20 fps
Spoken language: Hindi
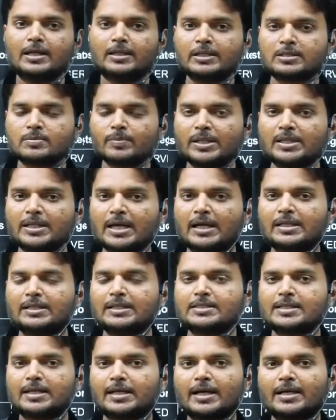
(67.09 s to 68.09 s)
इसमें ध्यान
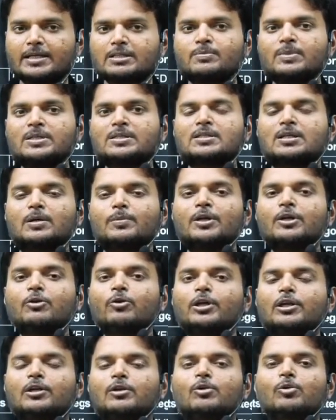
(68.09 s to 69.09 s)
दीजिएगा इसमें सभी को
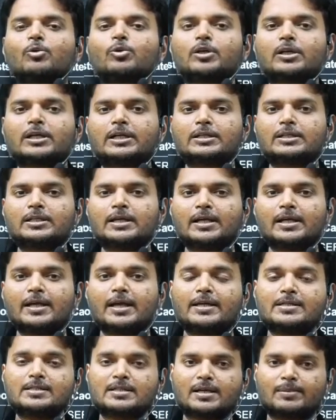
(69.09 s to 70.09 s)
इंक्लूड कर दिया गया
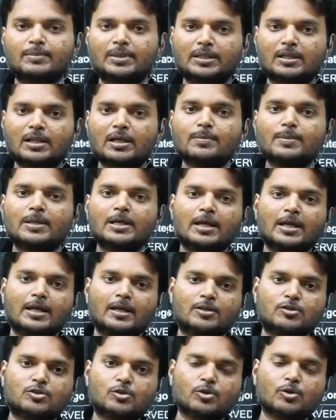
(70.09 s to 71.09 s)
है इसका मतलब
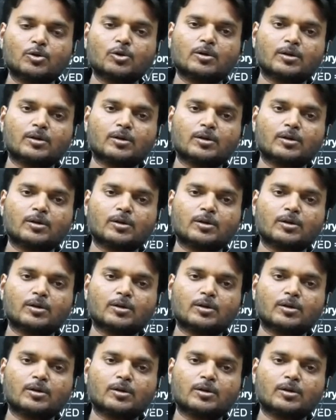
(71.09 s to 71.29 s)
जो